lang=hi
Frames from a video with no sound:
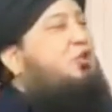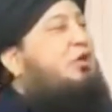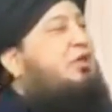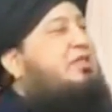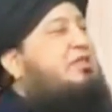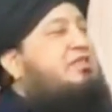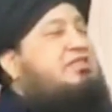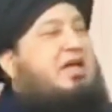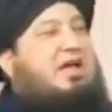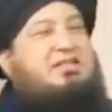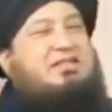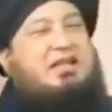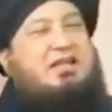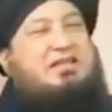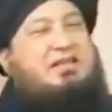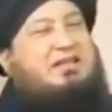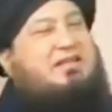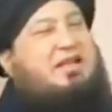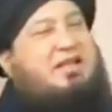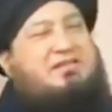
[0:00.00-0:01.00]
बस वक्त इंसान
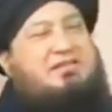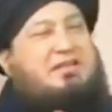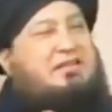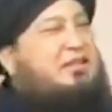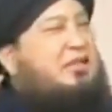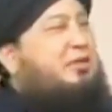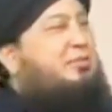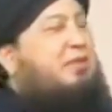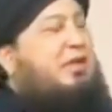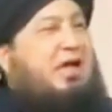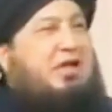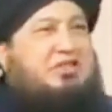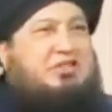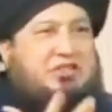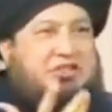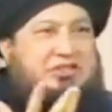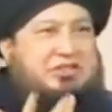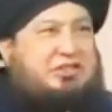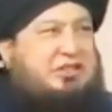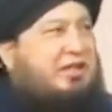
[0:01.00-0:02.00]
चाहता है कि यार जिंदगी में
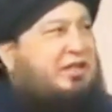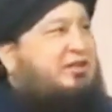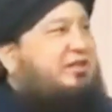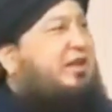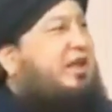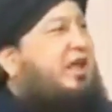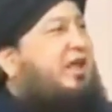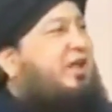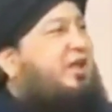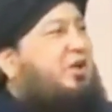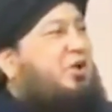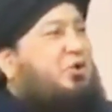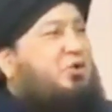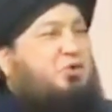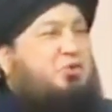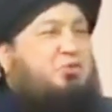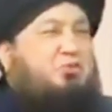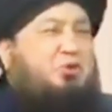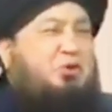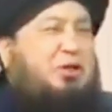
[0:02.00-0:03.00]
अच्छी चीजें नजर आए
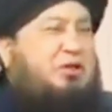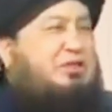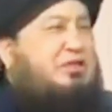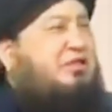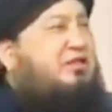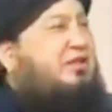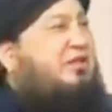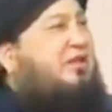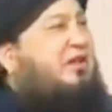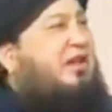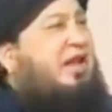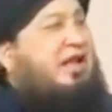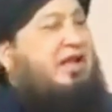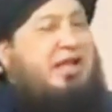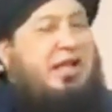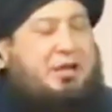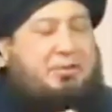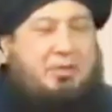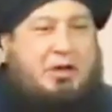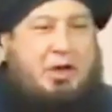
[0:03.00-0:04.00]
कोई बुरी चीज नजर आए
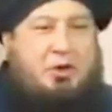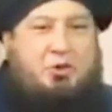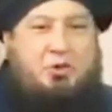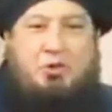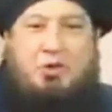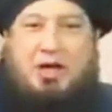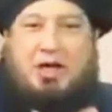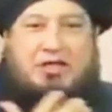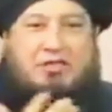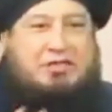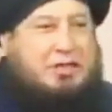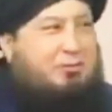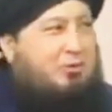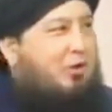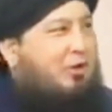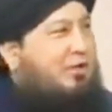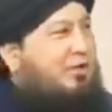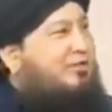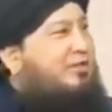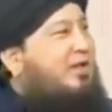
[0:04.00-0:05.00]
घर में आओ अच्छा
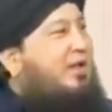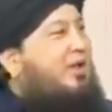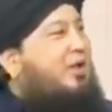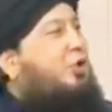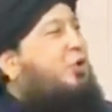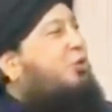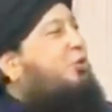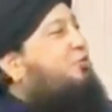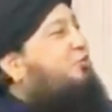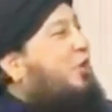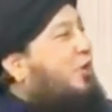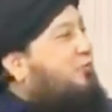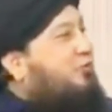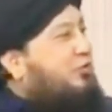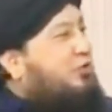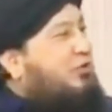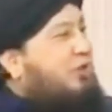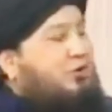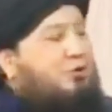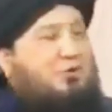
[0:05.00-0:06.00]
माहौल नजर आए
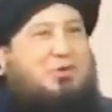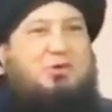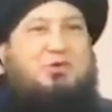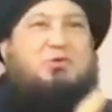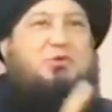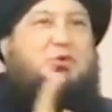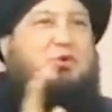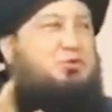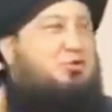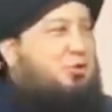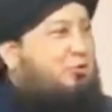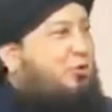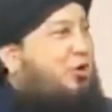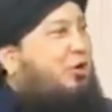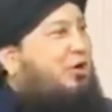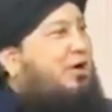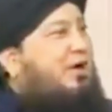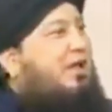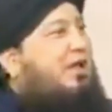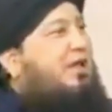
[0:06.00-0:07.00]
ऑफिस जाओ खूबसूरत
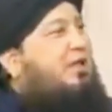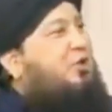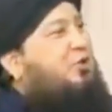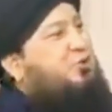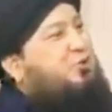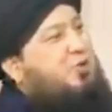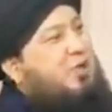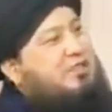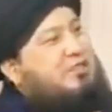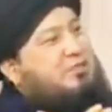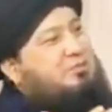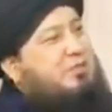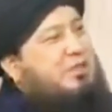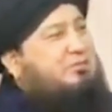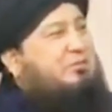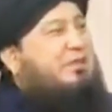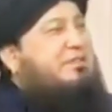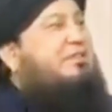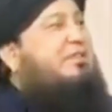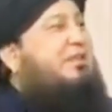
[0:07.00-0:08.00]
माहौल रहे तो कोई ऐसी
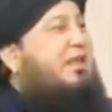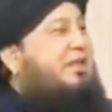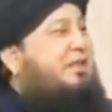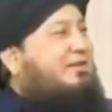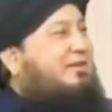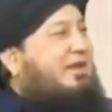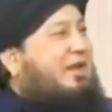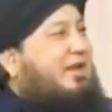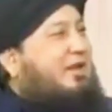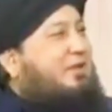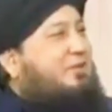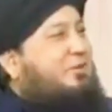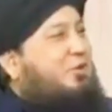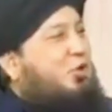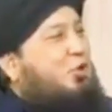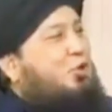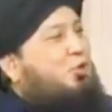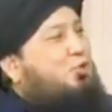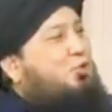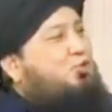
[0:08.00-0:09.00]
बदमजगी ना नजर आए
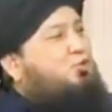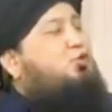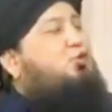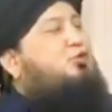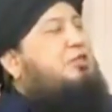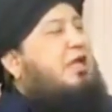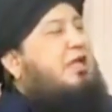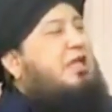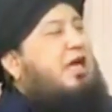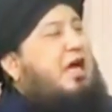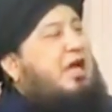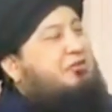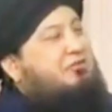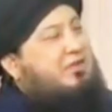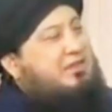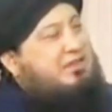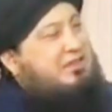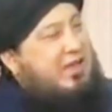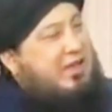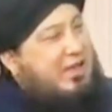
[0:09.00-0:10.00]
कभी उसको चाहिए हर
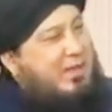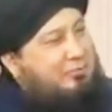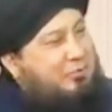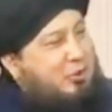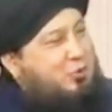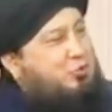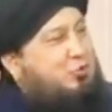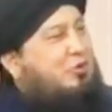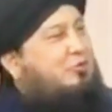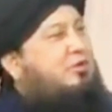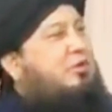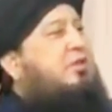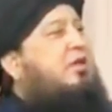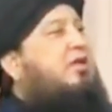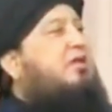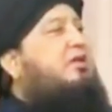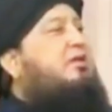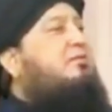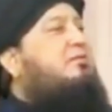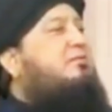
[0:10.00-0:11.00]
वक्त यार हम लोगों का विरत
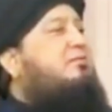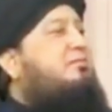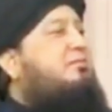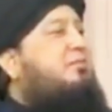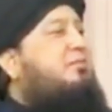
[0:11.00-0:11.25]
रखें